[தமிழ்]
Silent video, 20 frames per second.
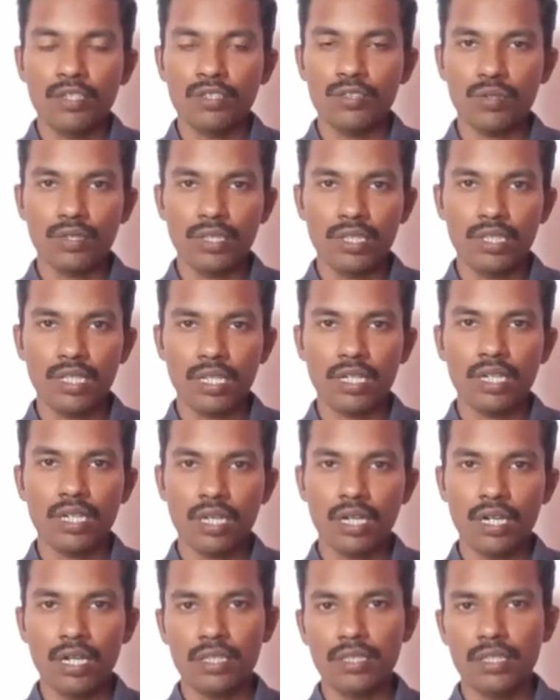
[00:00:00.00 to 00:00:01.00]
ஸோ இந்த
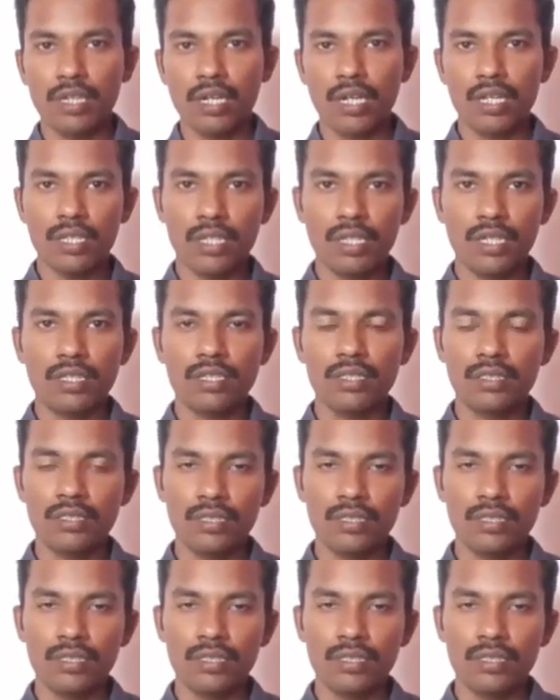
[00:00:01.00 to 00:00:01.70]
காரணத்தினால தான்